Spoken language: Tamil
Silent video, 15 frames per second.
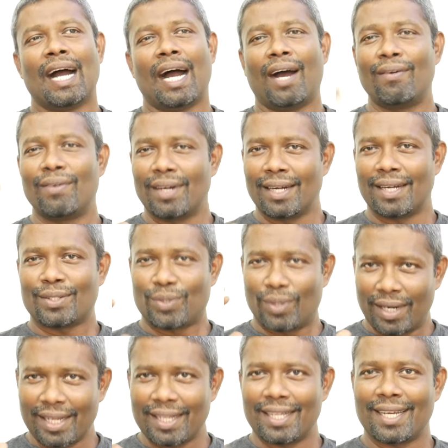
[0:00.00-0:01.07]
அவர்கிட்ட
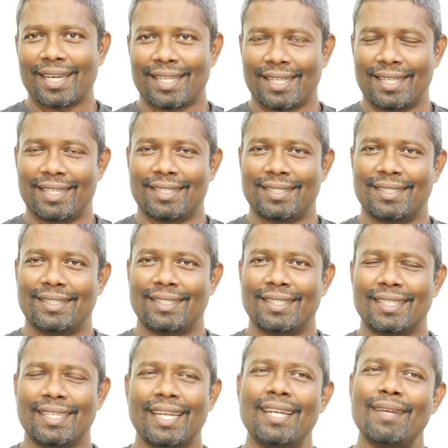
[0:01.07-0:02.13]
சொன்ன இதே கதை தான்
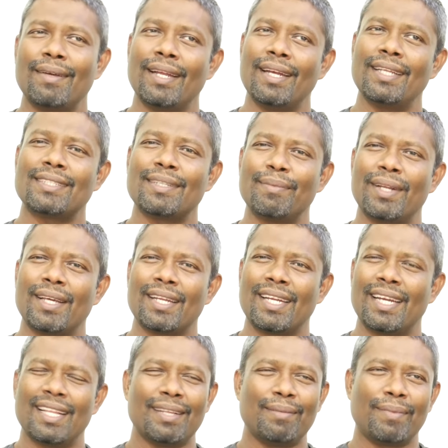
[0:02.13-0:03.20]
என்ன என்ன செமினார்
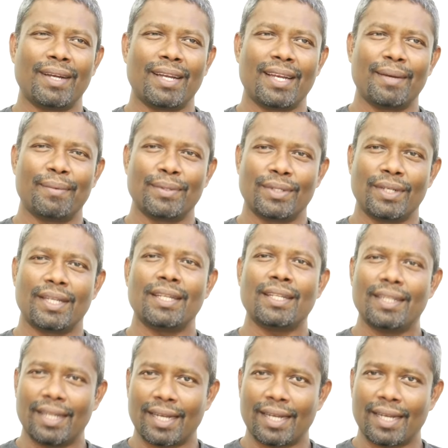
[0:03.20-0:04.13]
என்ன தான் பண்ணுறீங்க அப்படின்னு சொன்னார் இந்த